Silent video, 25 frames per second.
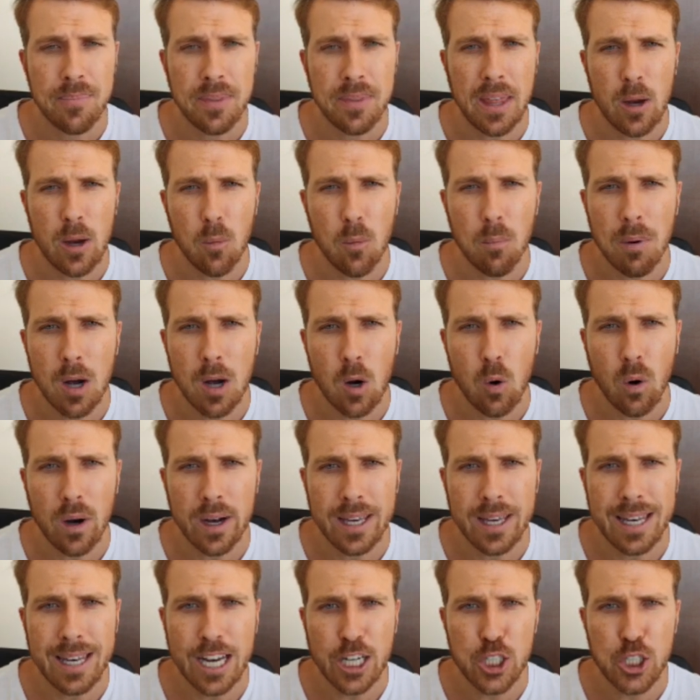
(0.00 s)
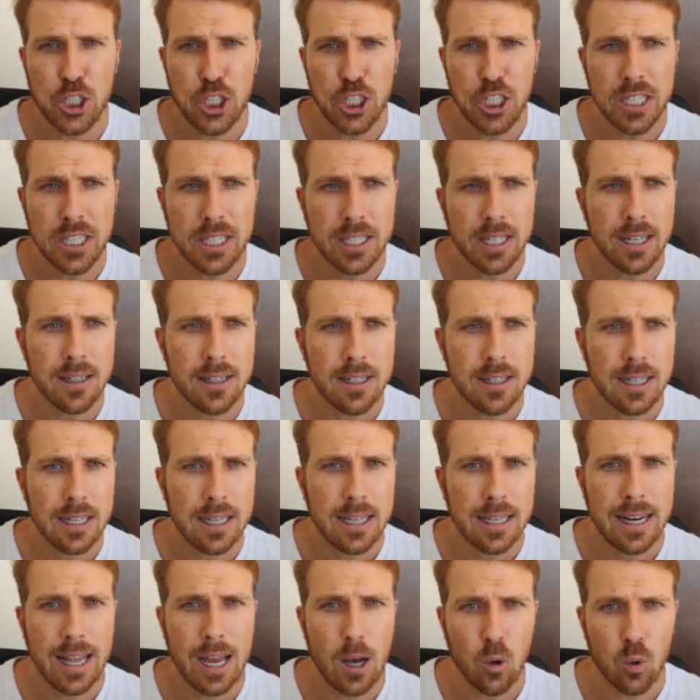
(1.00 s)
tem o banco aqui da China,
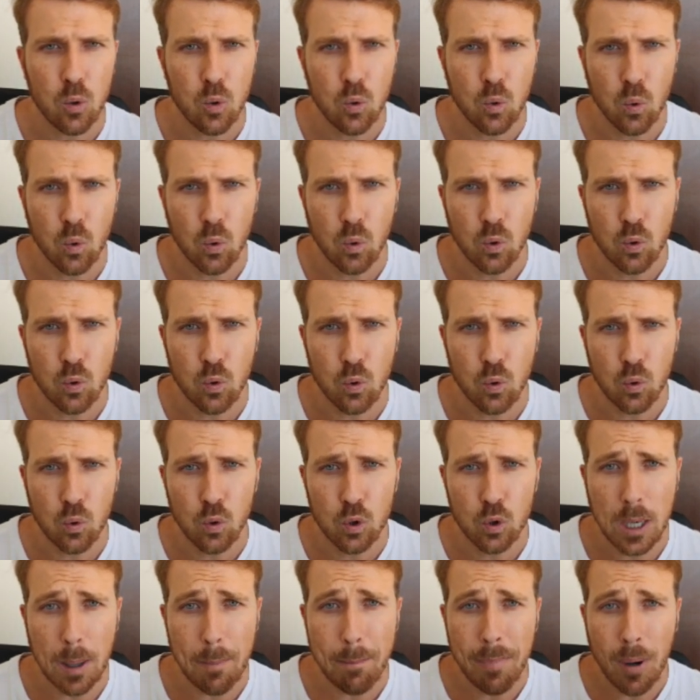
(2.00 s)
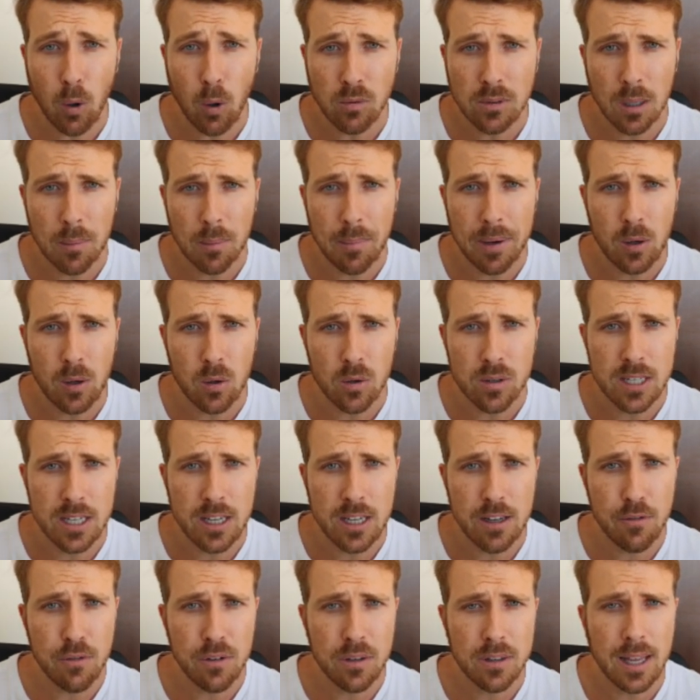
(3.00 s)
né, o do, do, do, Japão também,
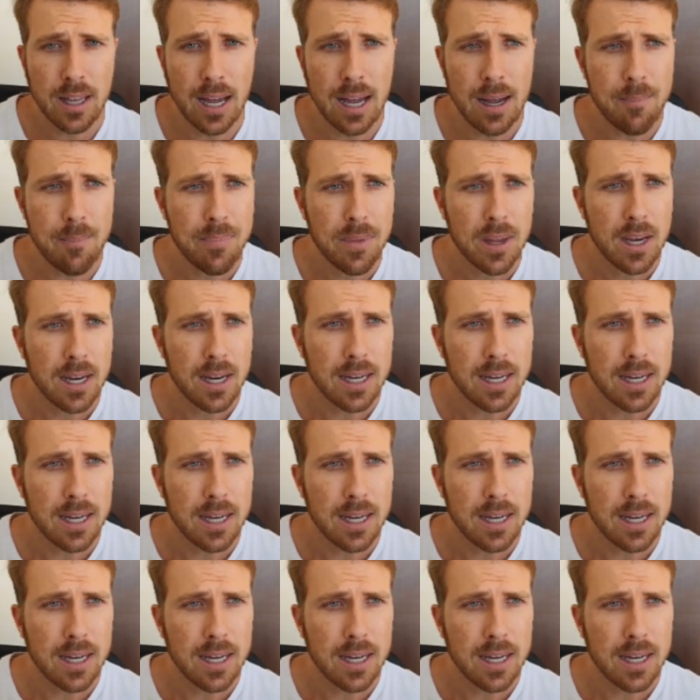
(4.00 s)
inclusive, tá?